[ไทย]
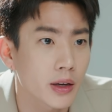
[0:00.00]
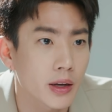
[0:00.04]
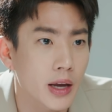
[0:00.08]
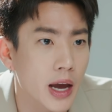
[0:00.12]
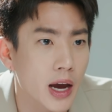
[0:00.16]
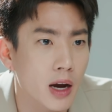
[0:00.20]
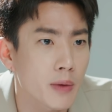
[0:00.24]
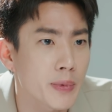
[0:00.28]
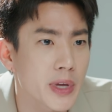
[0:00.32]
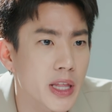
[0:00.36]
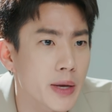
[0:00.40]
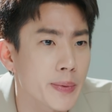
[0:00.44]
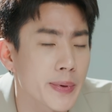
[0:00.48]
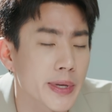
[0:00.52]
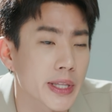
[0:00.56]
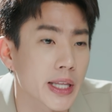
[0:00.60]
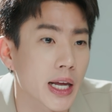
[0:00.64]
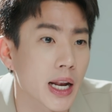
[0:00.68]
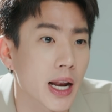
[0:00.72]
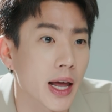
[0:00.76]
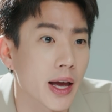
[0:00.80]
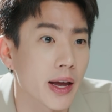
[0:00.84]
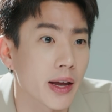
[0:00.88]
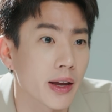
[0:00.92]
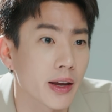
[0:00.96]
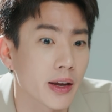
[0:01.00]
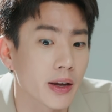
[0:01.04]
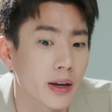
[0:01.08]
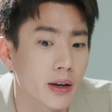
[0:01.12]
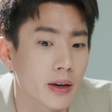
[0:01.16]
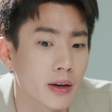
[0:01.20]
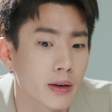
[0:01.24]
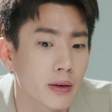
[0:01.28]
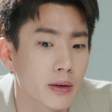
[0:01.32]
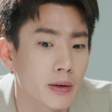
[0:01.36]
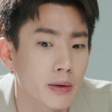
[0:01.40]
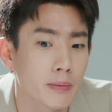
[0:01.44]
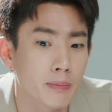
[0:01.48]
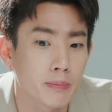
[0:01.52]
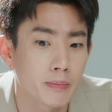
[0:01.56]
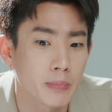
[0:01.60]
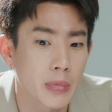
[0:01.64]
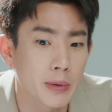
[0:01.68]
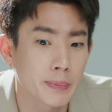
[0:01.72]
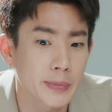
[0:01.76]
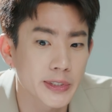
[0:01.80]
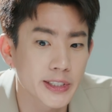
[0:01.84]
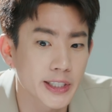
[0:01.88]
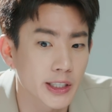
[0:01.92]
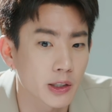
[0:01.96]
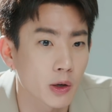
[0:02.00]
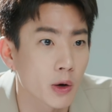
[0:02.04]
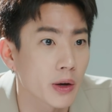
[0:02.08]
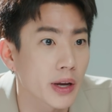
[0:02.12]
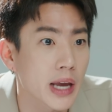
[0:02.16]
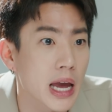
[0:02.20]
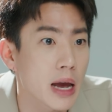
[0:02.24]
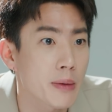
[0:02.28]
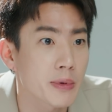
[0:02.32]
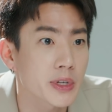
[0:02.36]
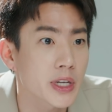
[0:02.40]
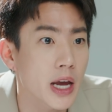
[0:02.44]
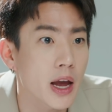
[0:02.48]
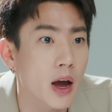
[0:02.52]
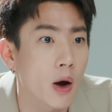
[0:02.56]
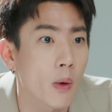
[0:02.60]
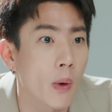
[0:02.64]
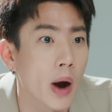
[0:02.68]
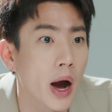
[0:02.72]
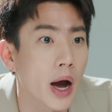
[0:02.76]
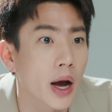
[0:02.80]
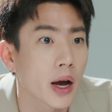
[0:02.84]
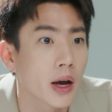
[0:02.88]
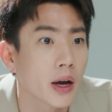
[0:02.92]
แกก็ไม่ได้ผิดอะไรมันเป็นสิทธิ์ของแกไม่ใช่หรอวะ